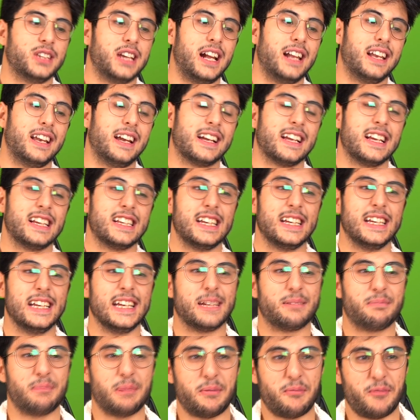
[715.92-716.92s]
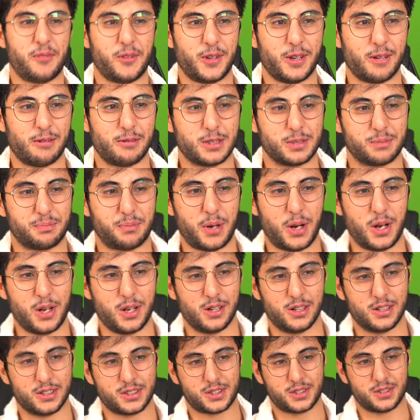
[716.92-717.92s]
güzeldi Yani ilk bir videomuz
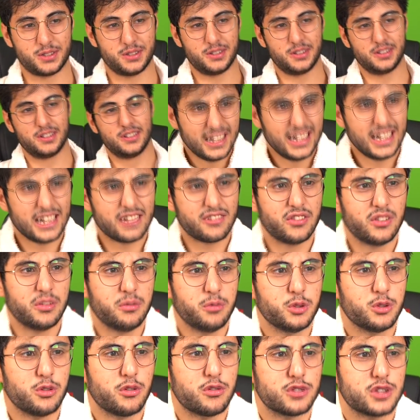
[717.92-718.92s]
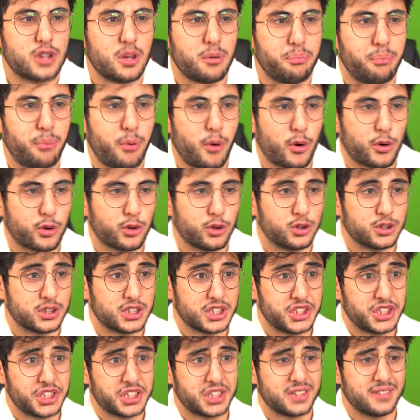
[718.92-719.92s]
böyle olsun. İlk bir videomuzda
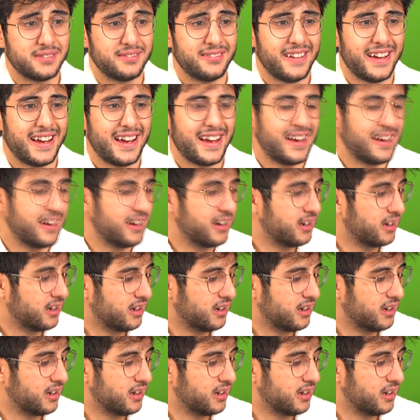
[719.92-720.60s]
pornoza çıktım ve...